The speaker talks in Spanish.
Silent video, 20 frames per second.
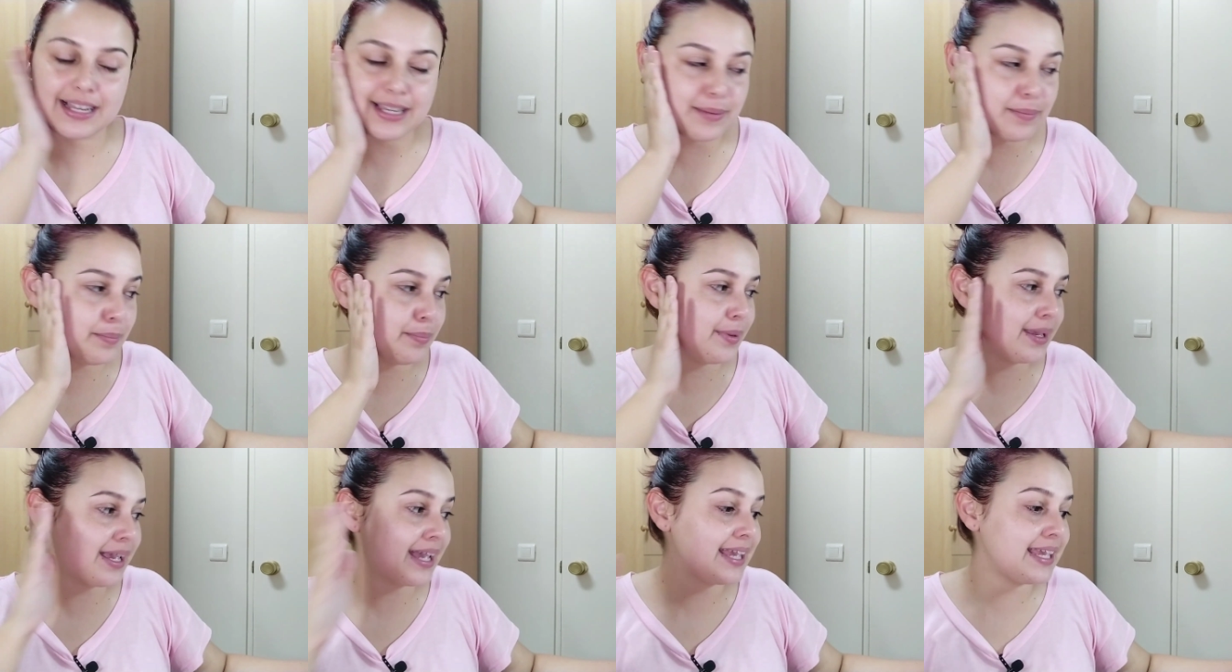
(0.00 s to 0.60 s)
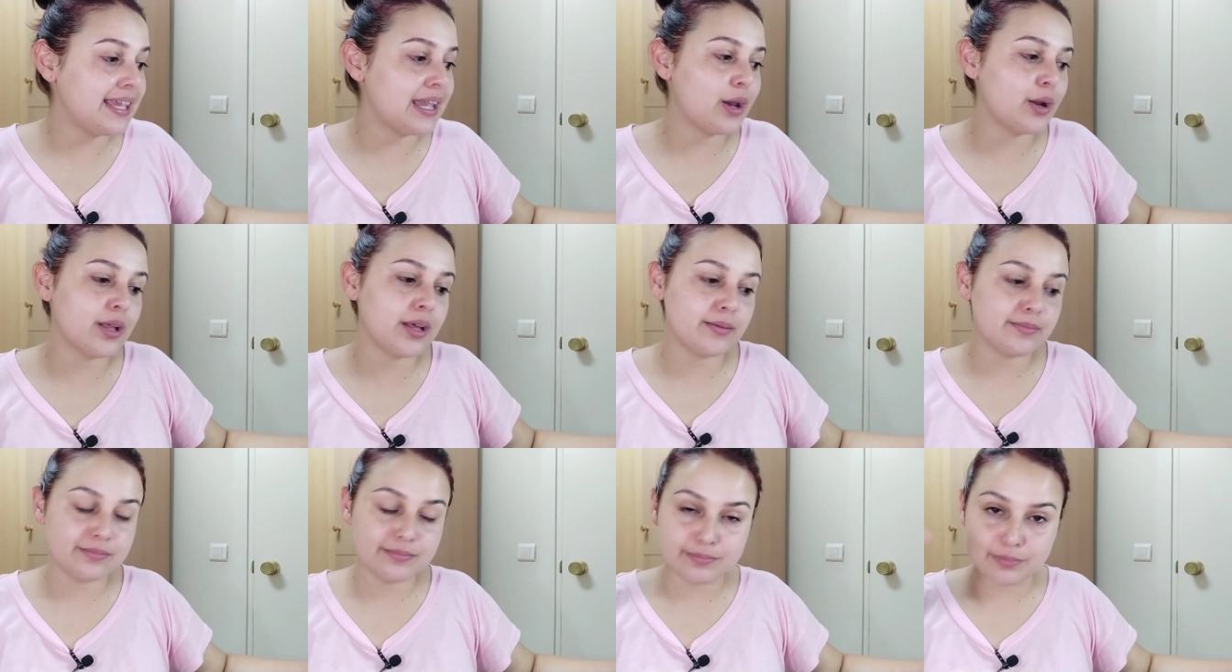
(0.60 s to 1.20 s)
limpia y
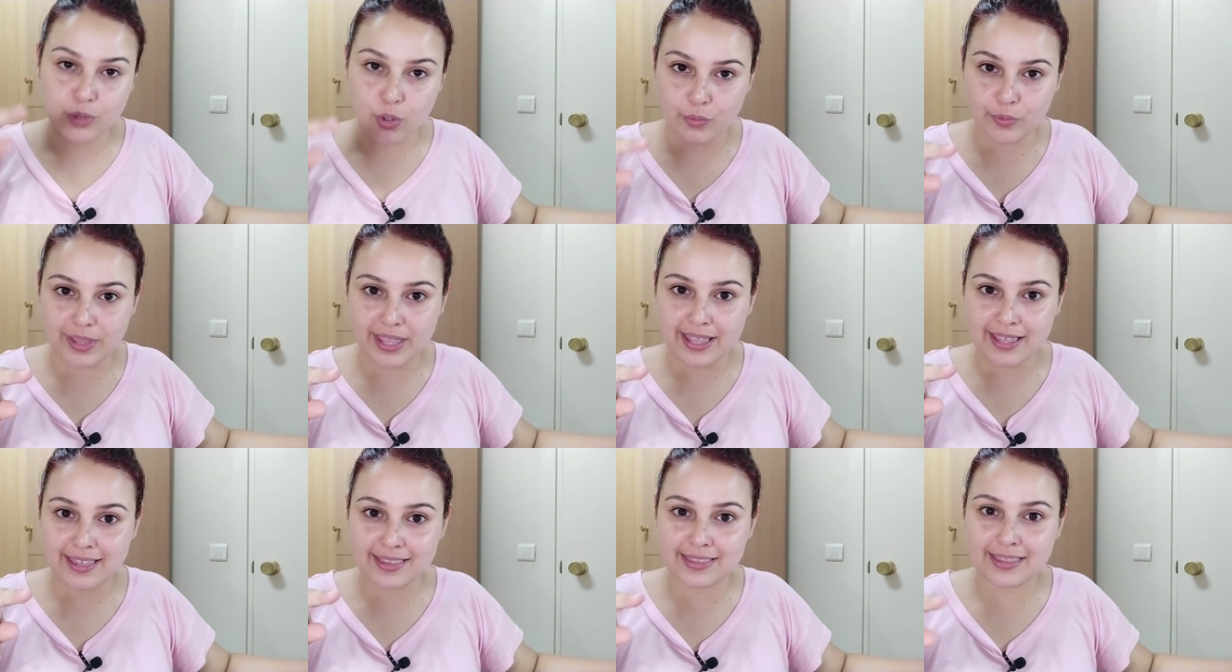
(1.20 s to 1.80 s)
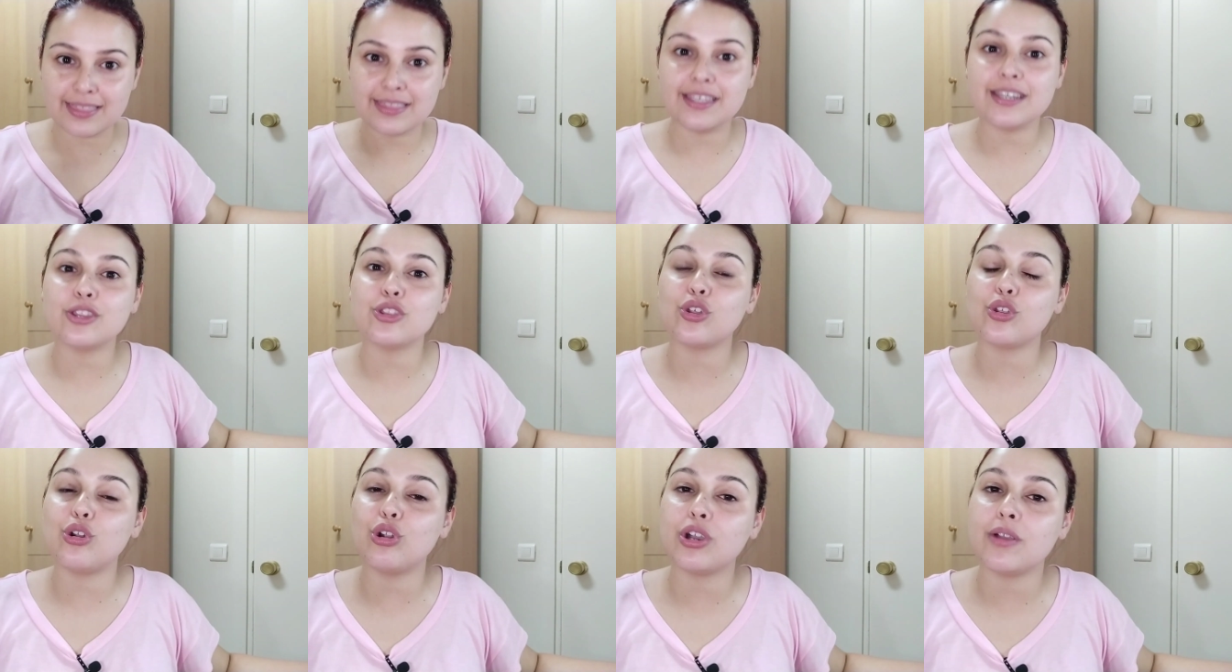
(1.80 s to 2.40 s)
ahora os voy a decir
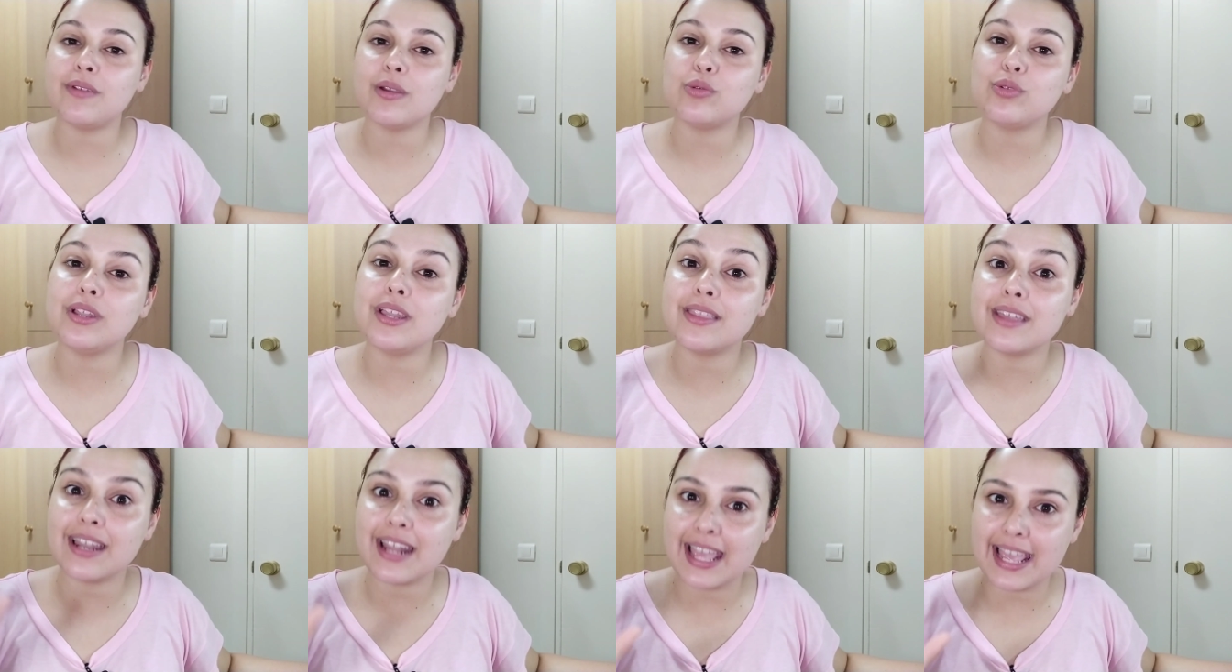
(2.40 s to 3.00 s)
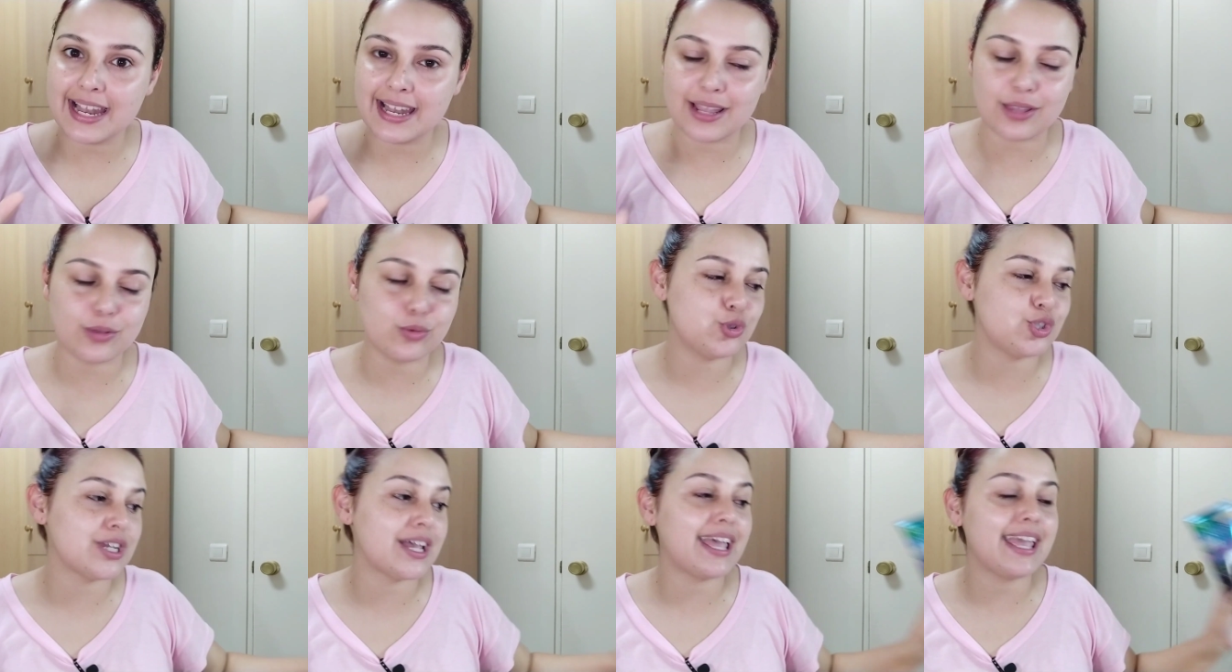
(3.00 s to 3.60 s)
todo lo que voy a utilizar en la
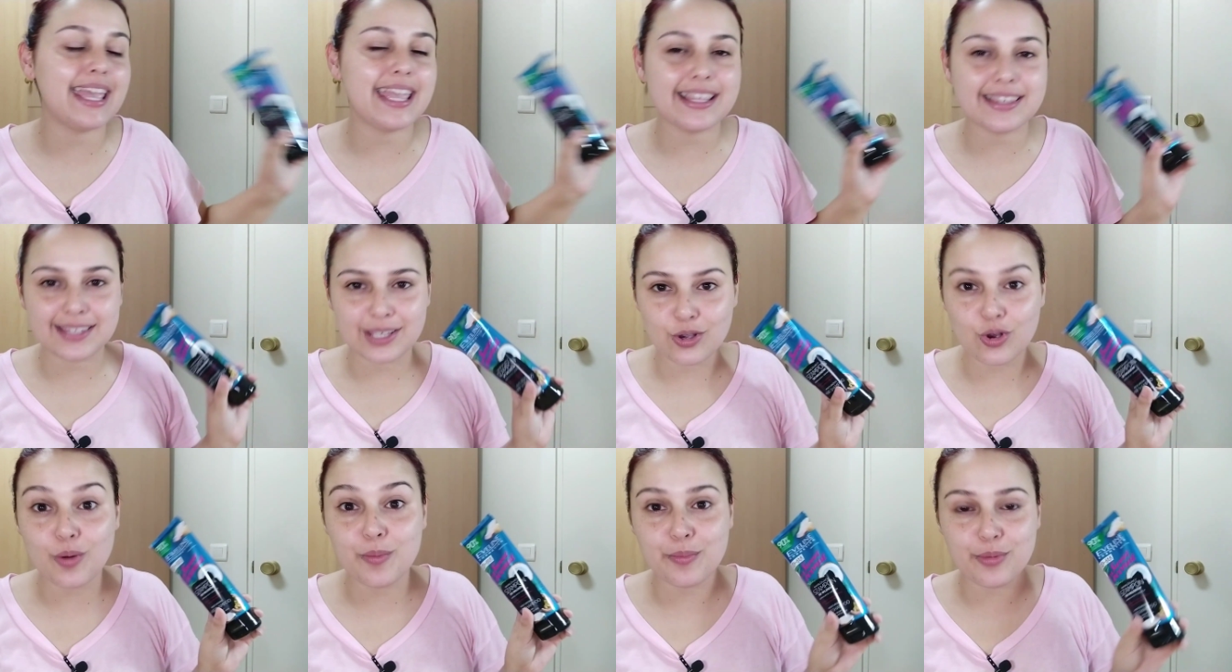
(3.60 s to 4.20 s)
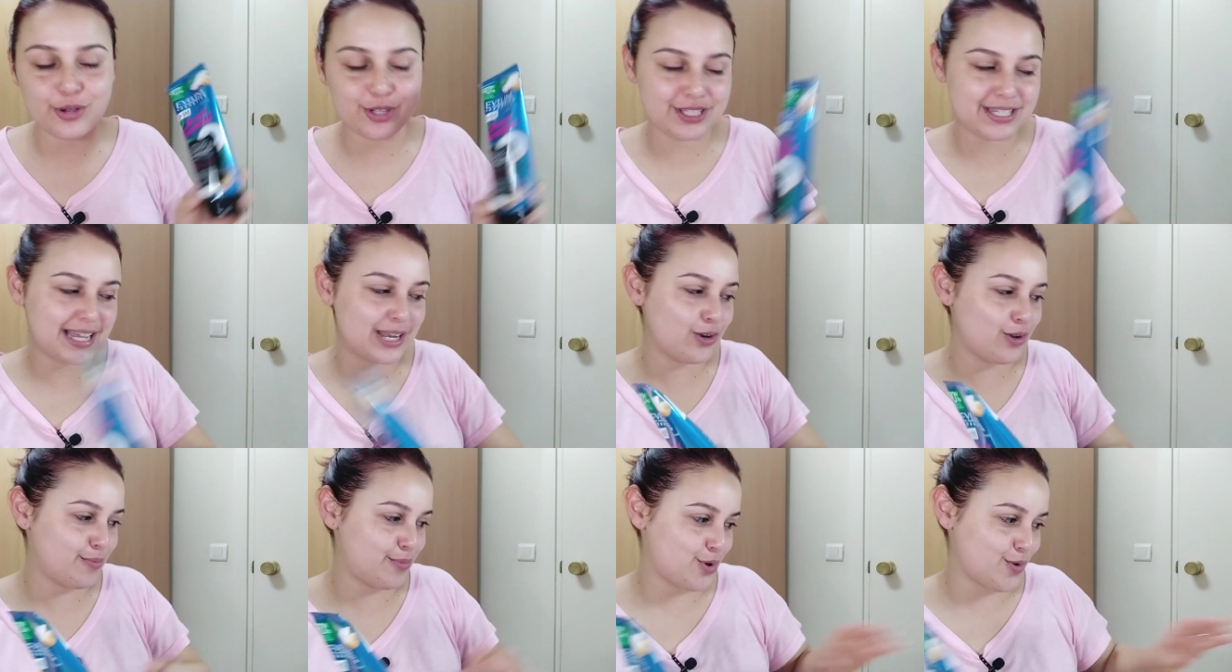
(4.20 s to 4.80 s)
ducha. Este combo ya
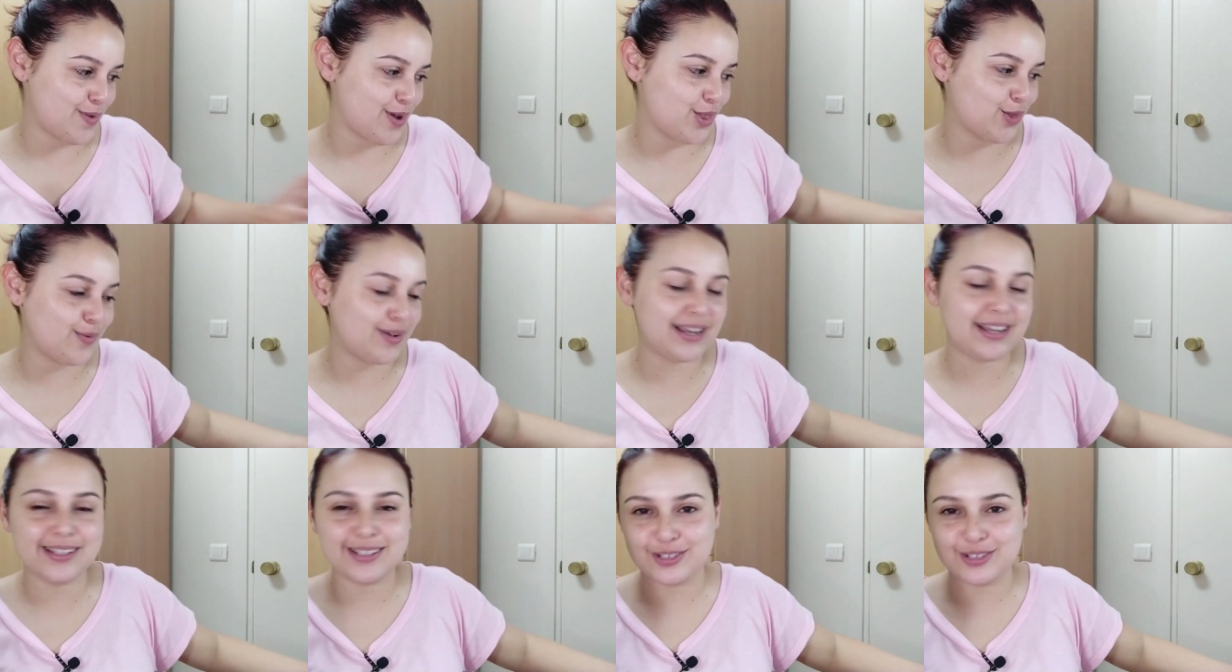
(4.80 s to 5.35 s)
lo he probado, ¿vale?